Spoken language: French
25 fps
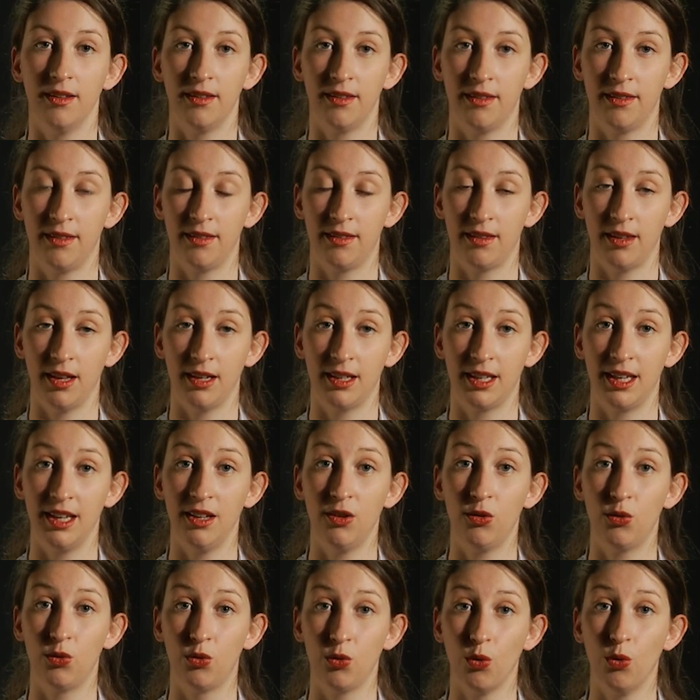Cette
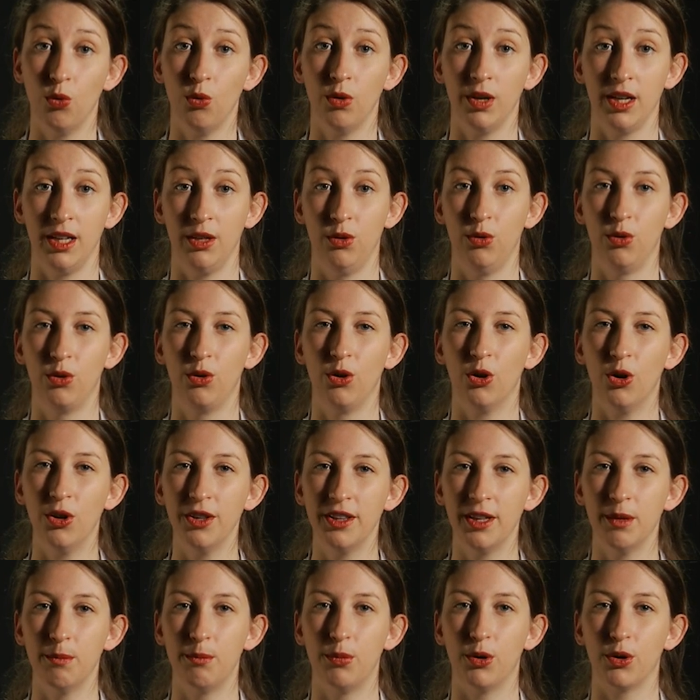question est de
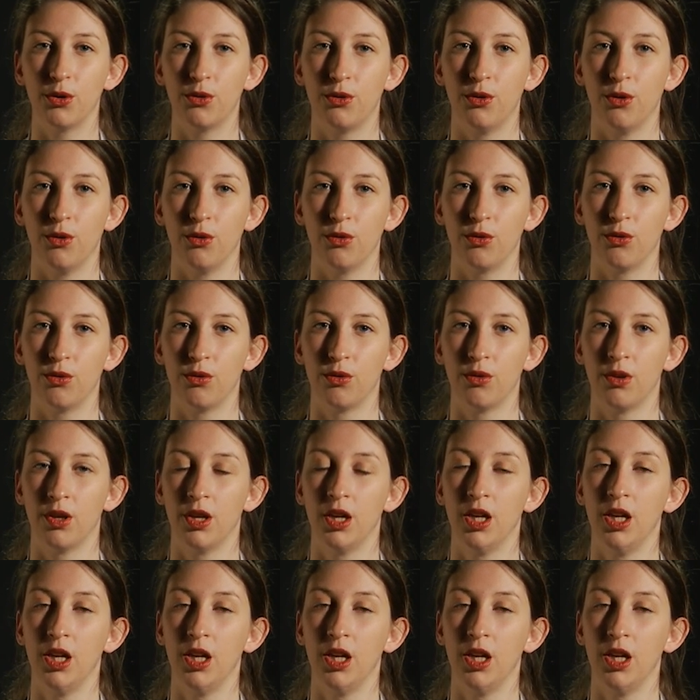grande importance